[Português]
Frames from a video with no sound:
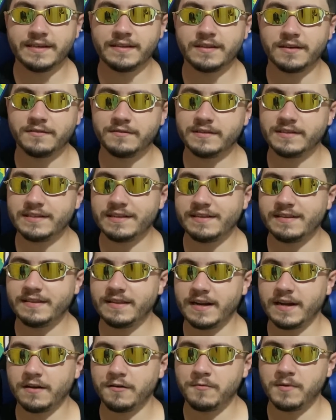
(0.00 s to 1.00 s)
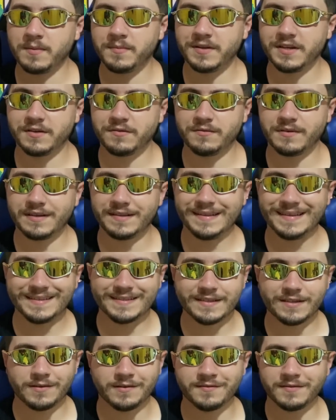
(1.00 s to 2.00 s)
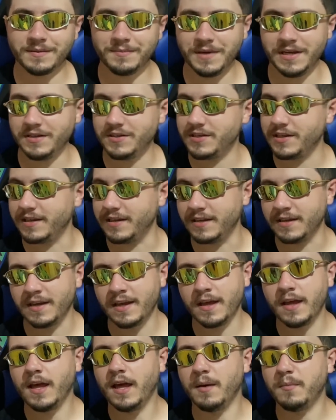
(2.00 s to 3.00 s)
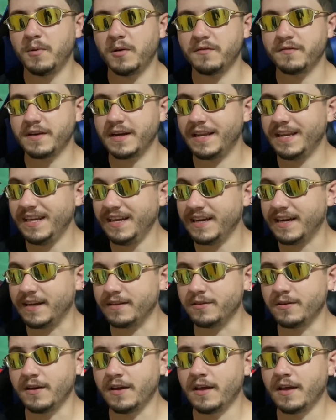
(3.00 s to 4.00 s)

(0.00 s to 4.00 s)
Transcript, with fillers: que talvez ele traga uma miniatura dessa novamente aí. É bom ficar ligado.